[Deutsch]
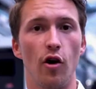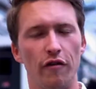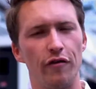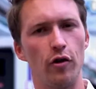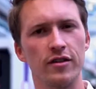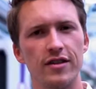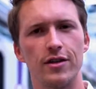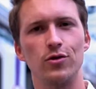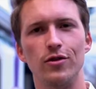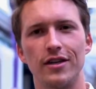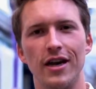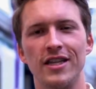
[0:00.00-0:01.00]
Und für uns
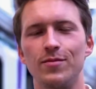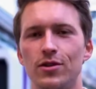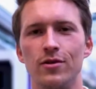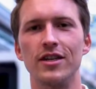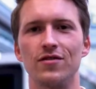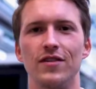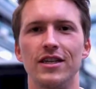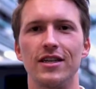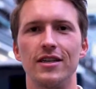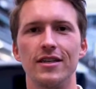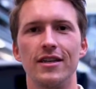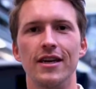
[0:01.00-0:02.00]
natürlich ganz besonders
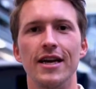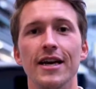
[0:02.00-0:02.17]
wichtig,